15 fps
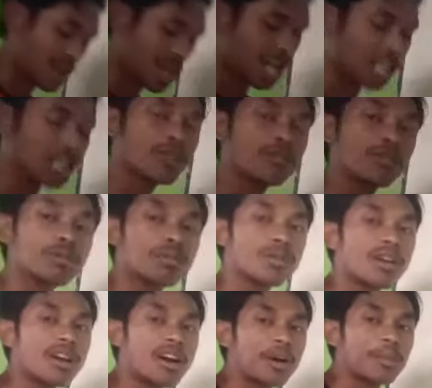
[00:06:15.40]
Atau huruf
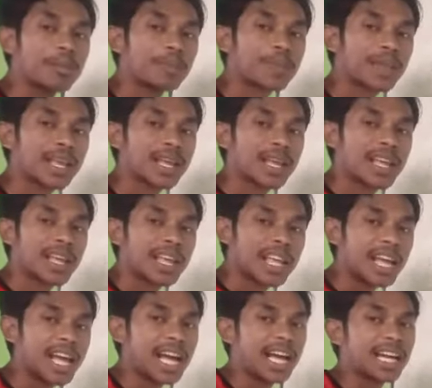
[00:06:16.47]
O?
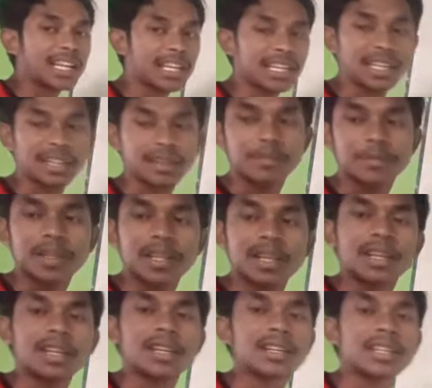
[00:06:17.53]
Ya,
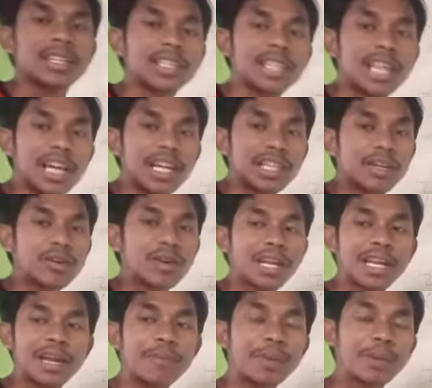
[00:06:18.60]
kita nggak tahu
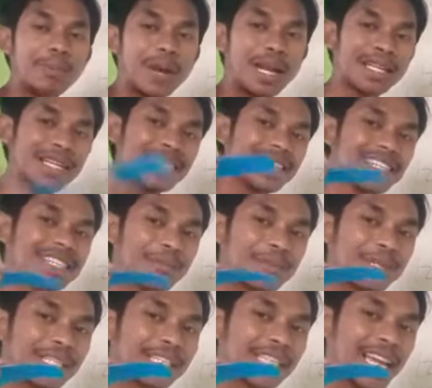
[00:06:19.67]
karena permainannya
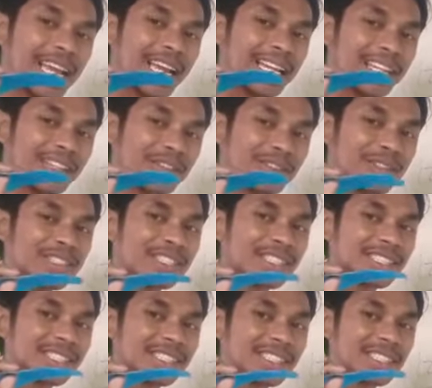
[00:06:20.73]
seperti kayak gitu.
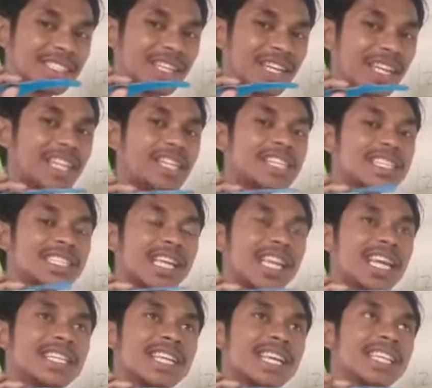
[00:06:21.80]
Ini
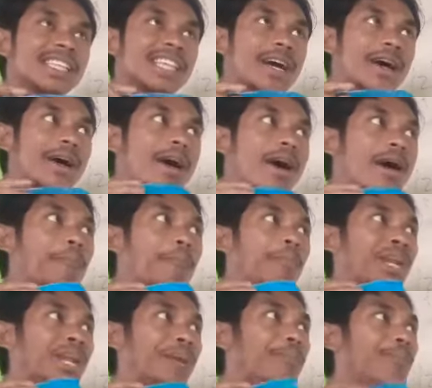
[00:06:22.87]
istilahnya kita
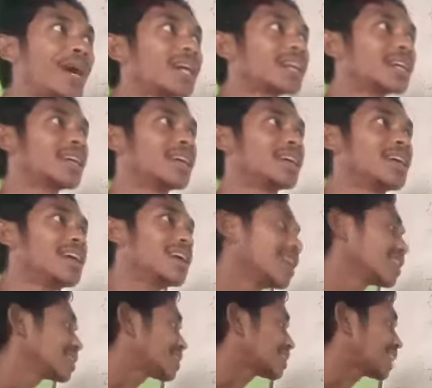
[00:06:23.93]
menebak
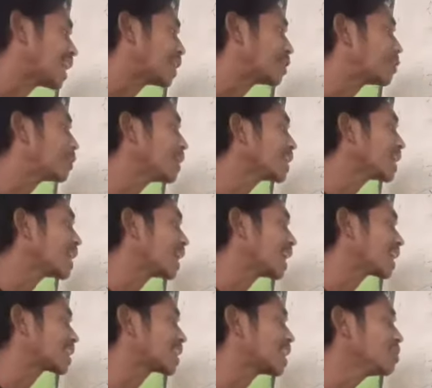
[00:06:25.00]
tanwin
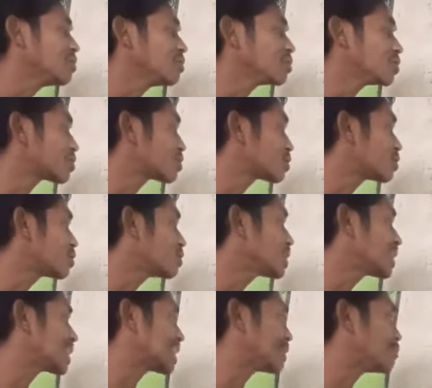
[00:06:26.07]
atau nun sukun
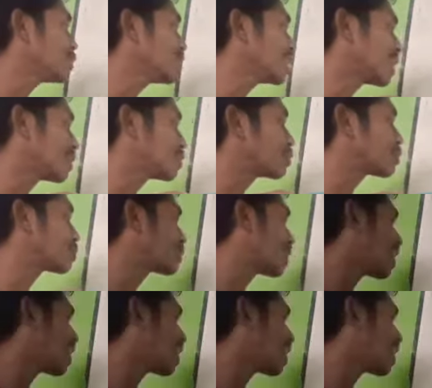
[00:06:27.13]
ketemu dengan huruf